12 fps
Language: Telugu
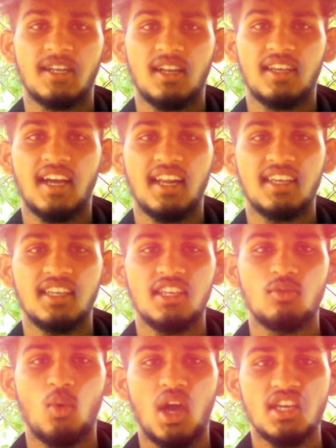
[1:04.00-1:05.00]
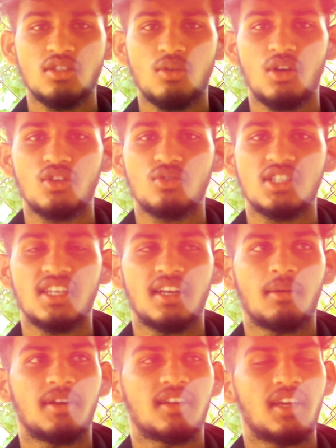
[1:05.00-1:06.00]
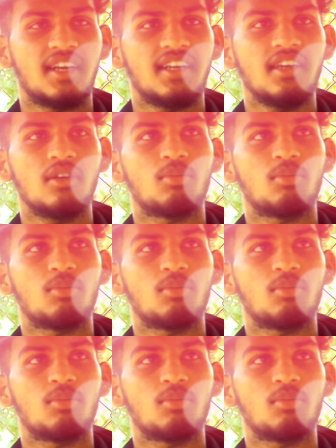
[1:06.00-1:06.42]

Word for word: పెట్టాలి కానీ ఈ వాయిస్ ఓవర్ యూజ్ చేయడం అంటే